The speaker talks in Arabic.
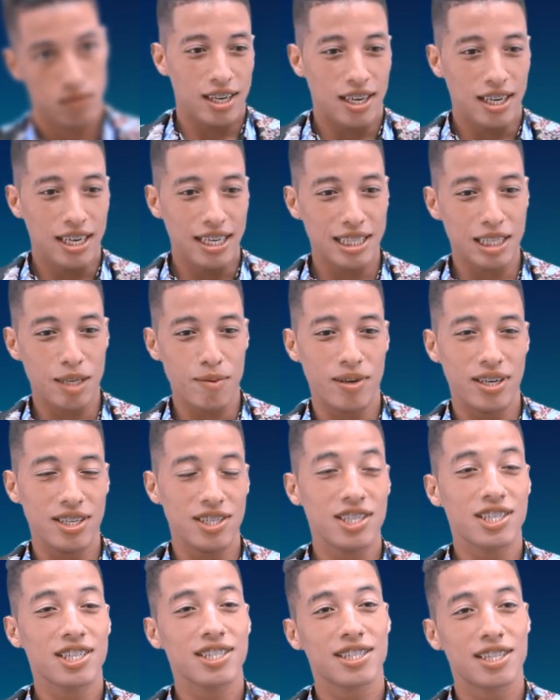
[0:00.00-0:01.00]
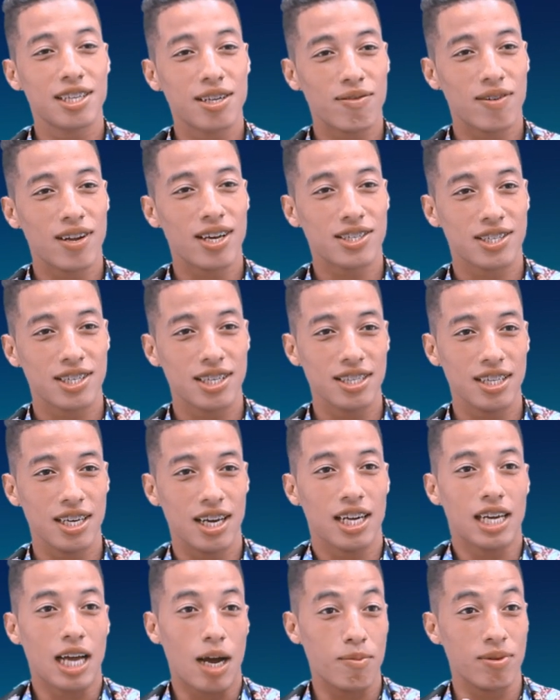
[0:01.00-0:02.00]
حيت دابا جيت دير فلاشين
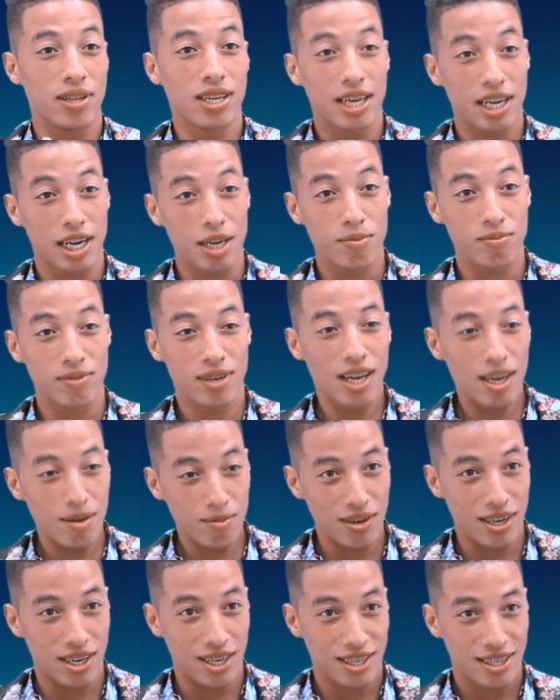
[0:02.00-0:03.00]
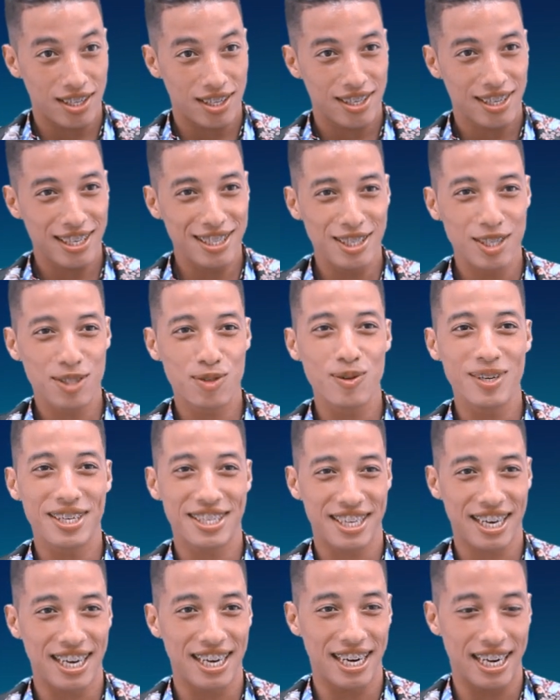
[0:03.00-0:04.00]
ديالك عبد الكريم كامله كتجي شويه
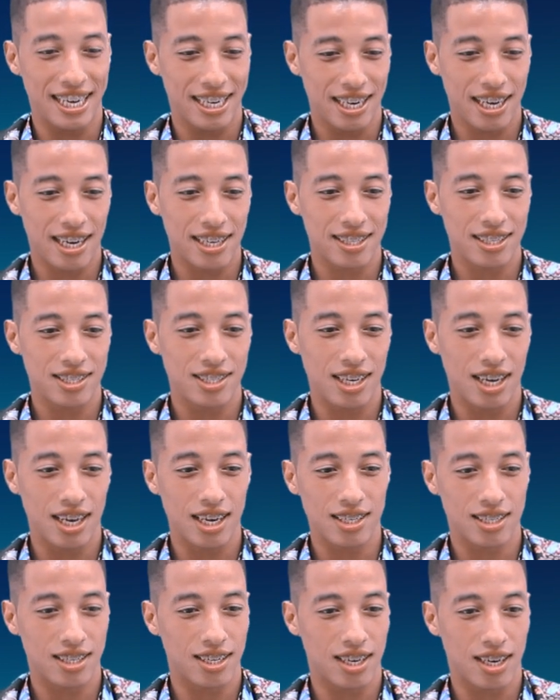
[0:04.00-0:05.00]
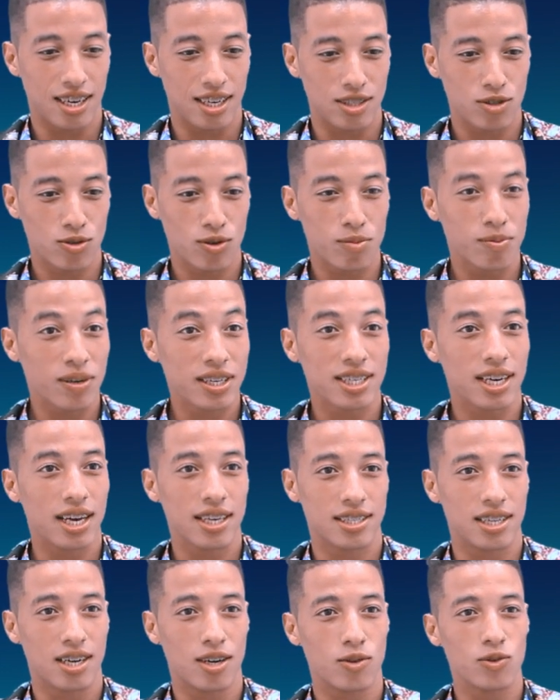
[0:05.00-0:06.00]
ثقيله يعني خاصك شي حاجه تكون
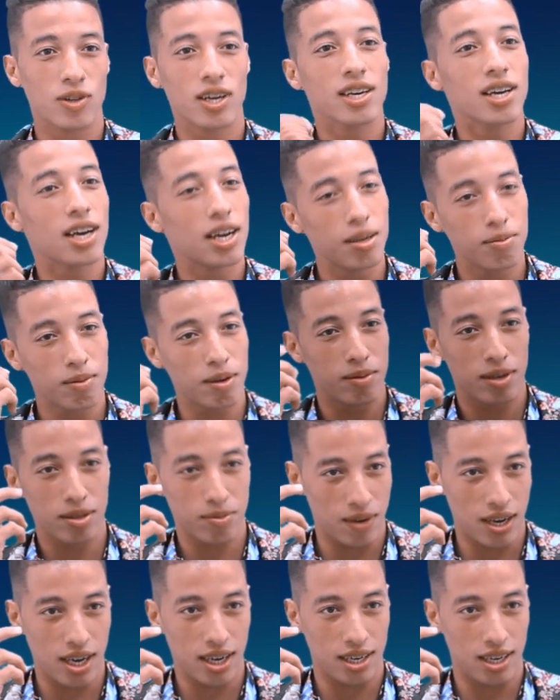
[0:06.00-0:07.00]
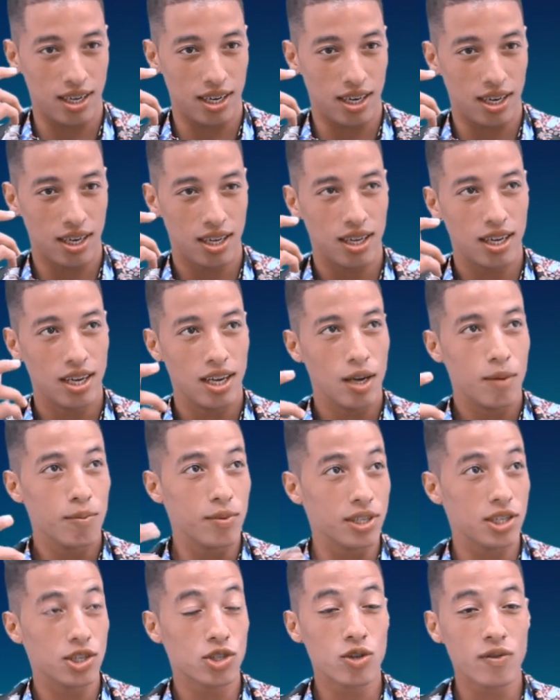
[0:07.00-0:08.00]
مختصره ودغيا غيبقى بنادم عاقل على
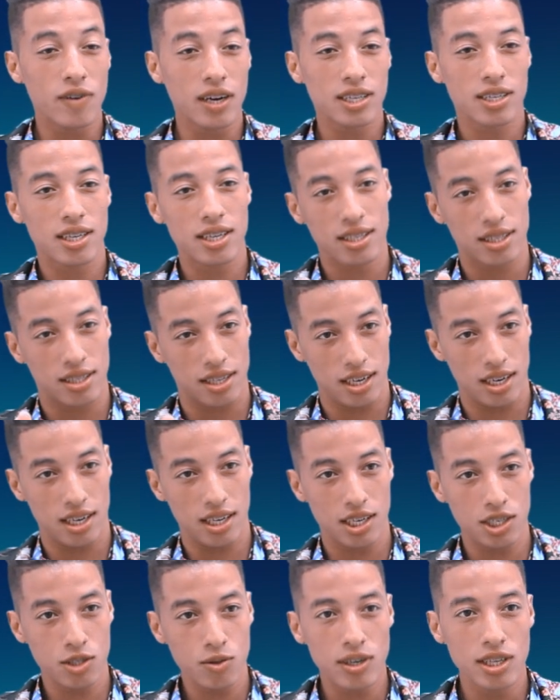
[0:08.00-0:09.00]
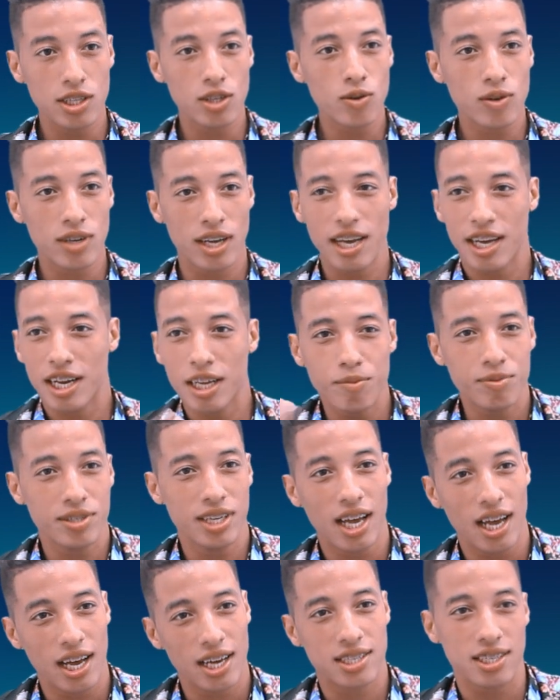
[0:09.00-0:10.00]
بديت نشوف اكثر الدراري اللي كيجيو كيديروا كريم
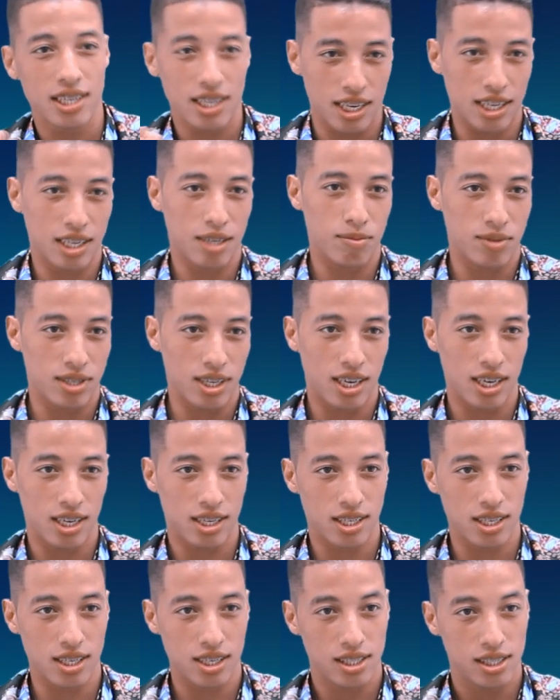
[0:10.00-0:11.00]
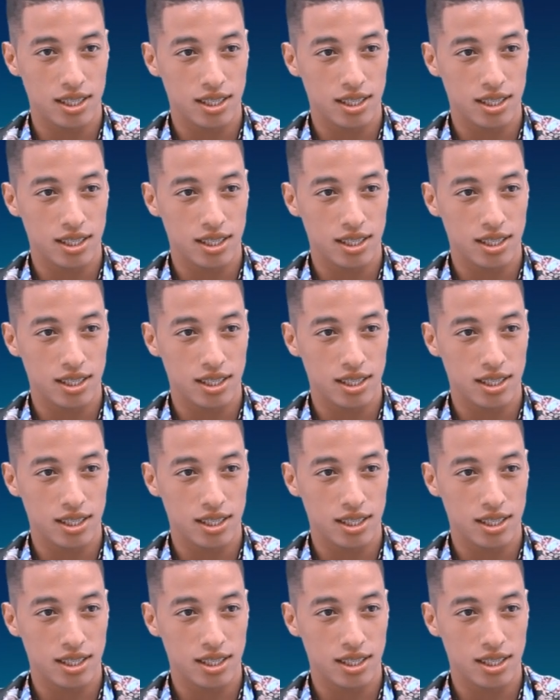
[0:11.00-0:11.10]
شي حاجه كريم شي حاجه